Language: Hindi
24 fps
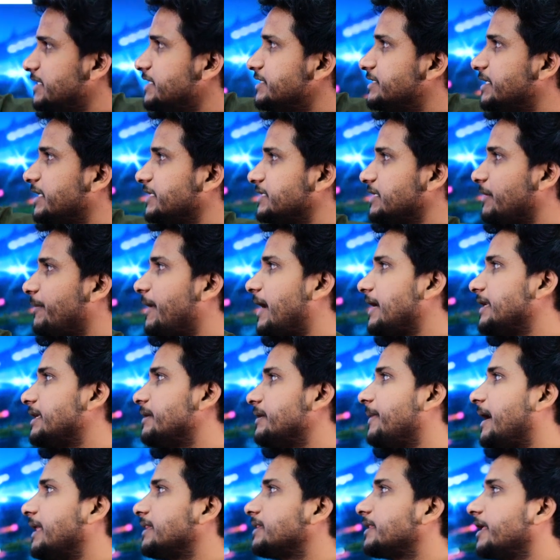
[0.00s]
तीसरे सवाल की
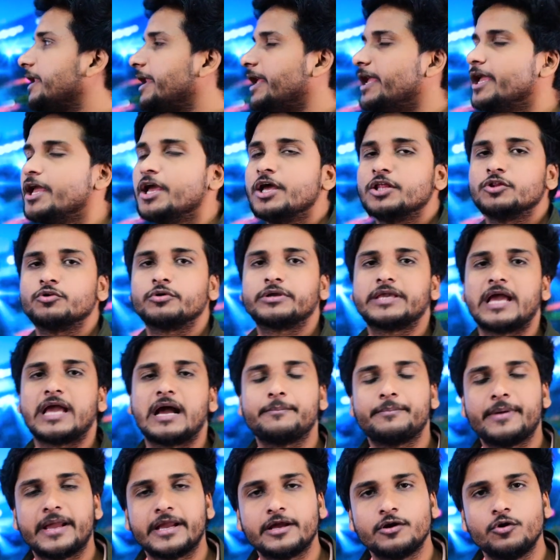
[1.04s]
बात करें तो क्या
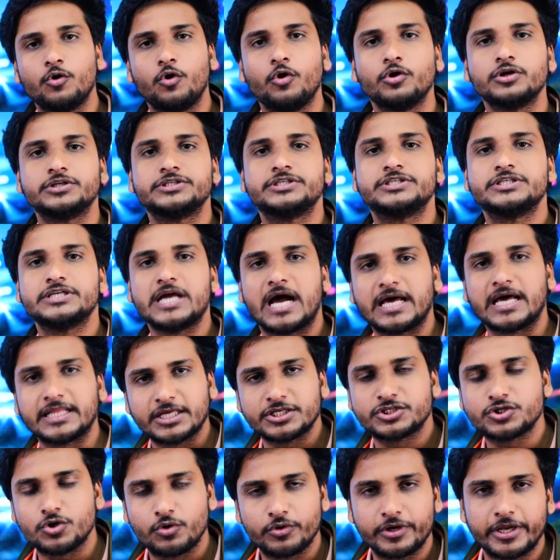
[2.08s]
बेंगलोर ज्यादा
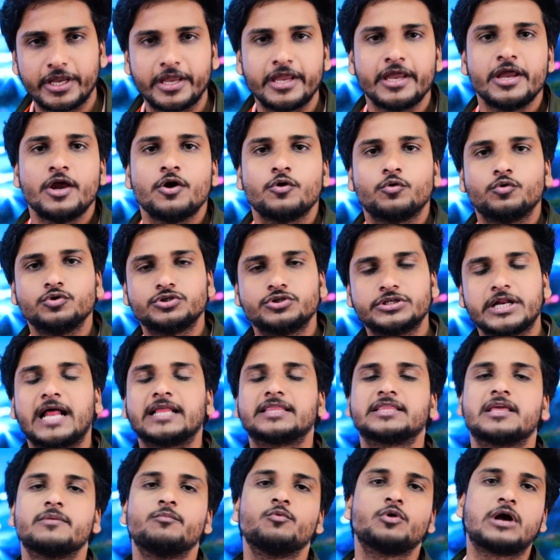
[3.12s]
चौके
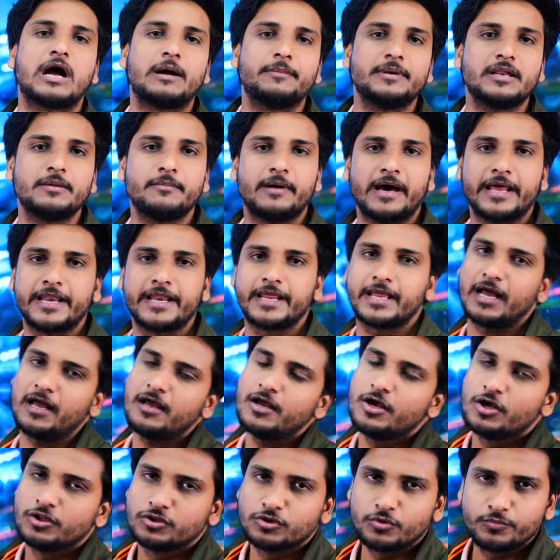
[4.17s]
गुजरात के मुकाबले मारेगा
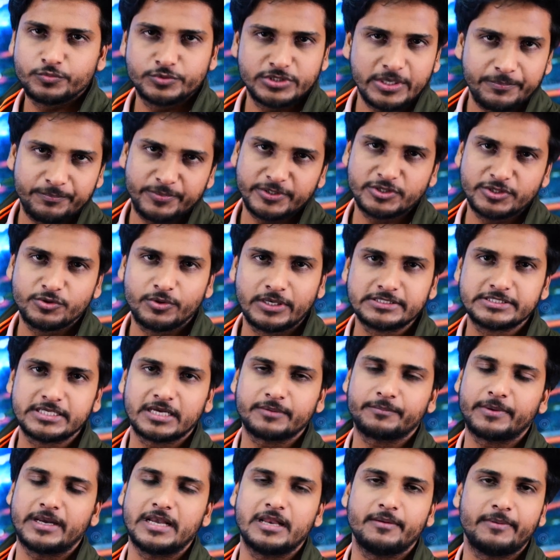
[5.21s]
तो जब
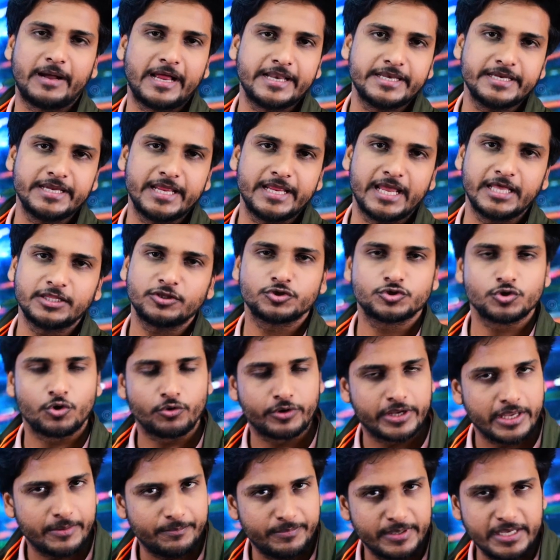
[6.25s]
विध्वंसक बल्लेबाजी है तो
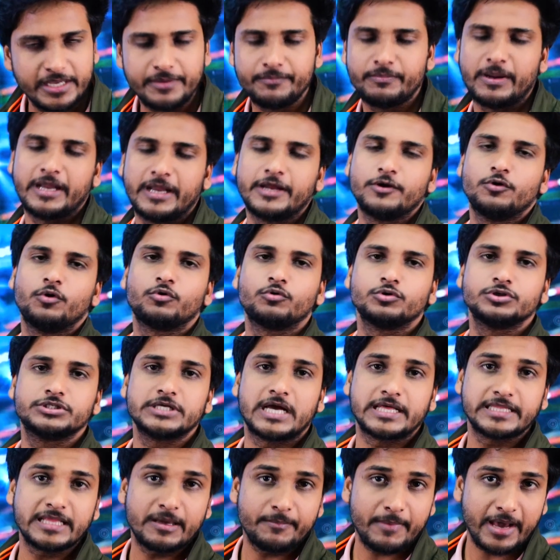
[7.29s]
चौके भी बेंगलोर को
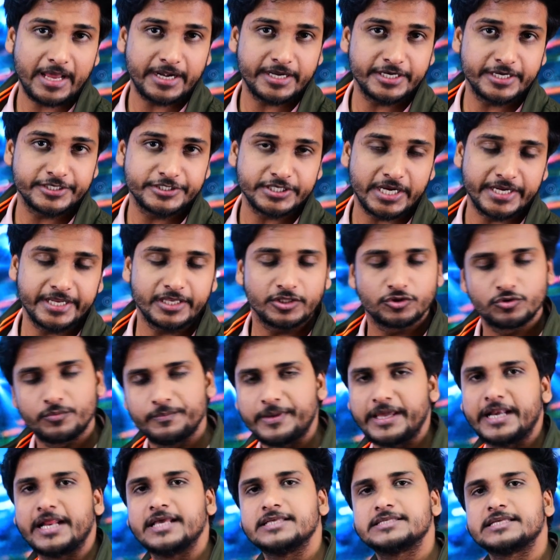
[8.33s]
ज्यादा मारने चाहिए तो
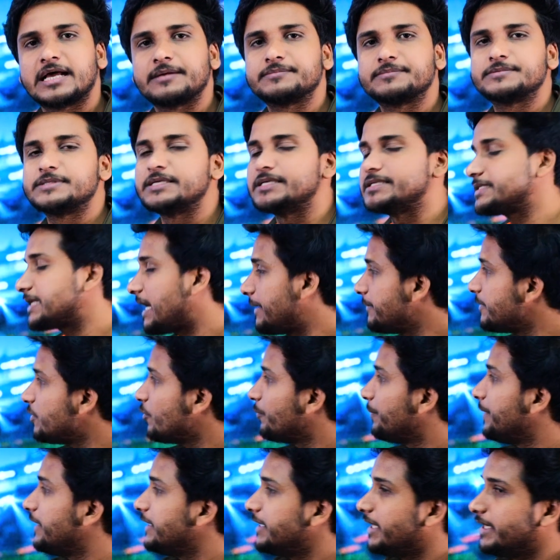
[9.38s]
मेरे हिसाब से इसका भी
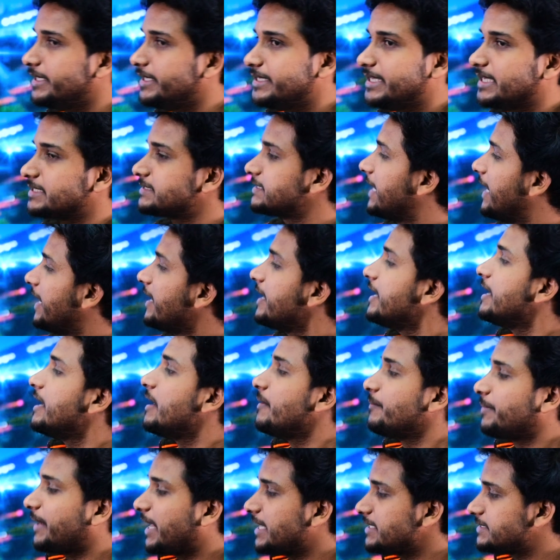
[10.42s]
ओपिनियन यस है
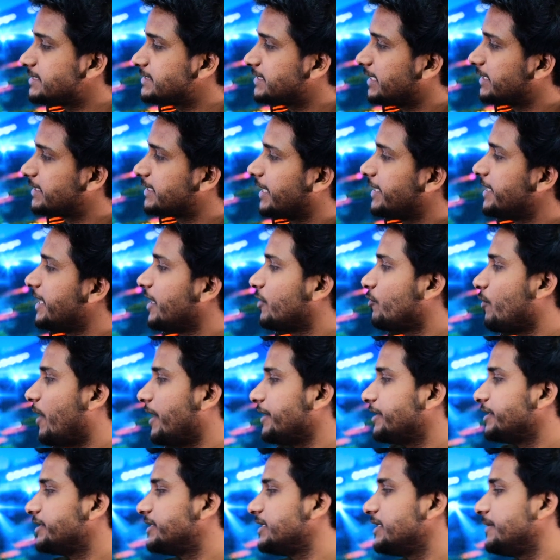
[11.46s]
प्राइस सेट करिए
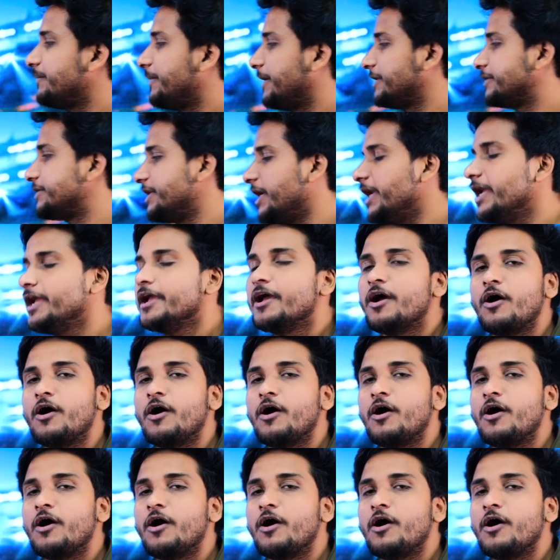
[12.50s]
क्वांटिटी बेचिए